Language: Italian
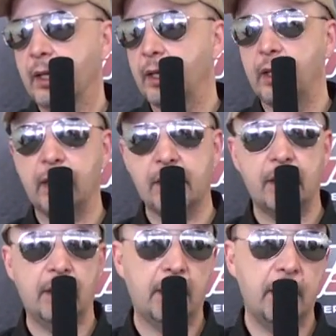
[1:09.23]
eh, la,
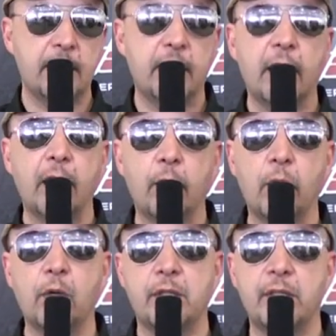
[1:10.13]
la crisi è
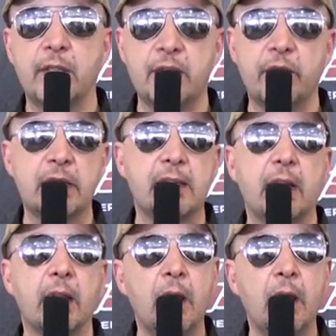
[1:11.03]
qualcosa di trasversale nazionale.